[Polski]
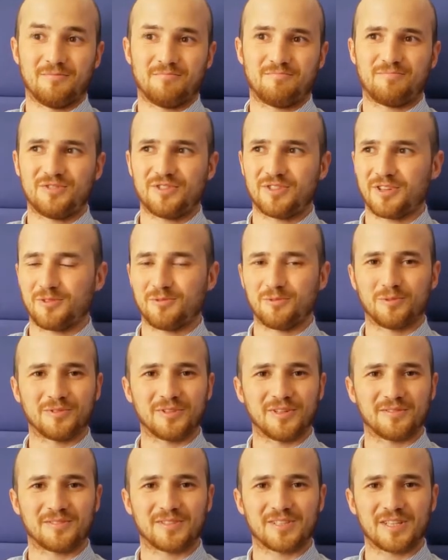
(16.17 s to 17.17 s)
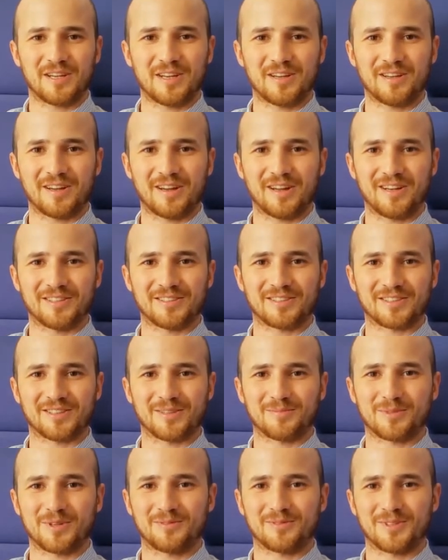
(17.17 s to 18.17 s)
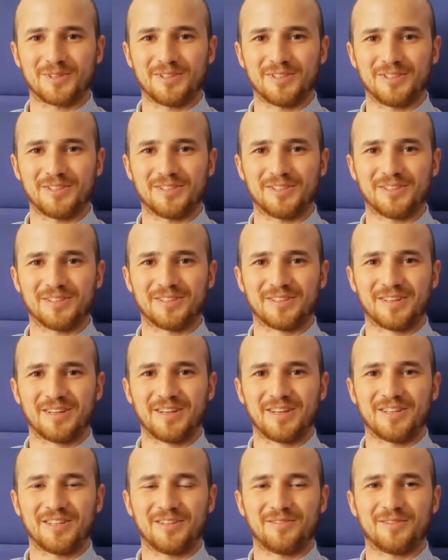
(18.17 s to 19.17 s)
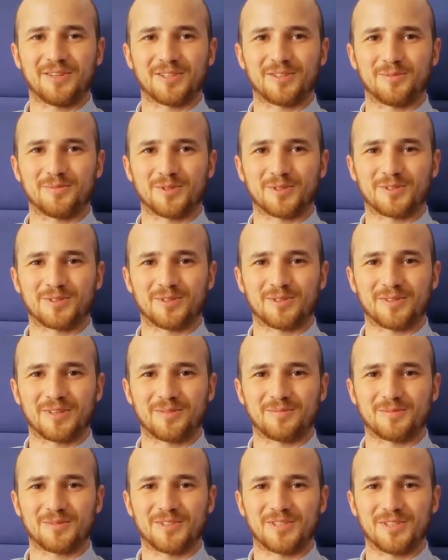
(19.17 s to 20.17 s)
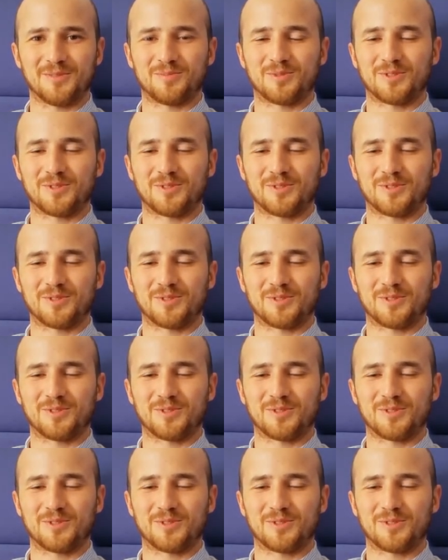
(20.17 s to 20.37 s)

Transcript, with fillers: Piszę głównie w C, ale tak naprawdę nigdy nie wiadomo, co nam dzień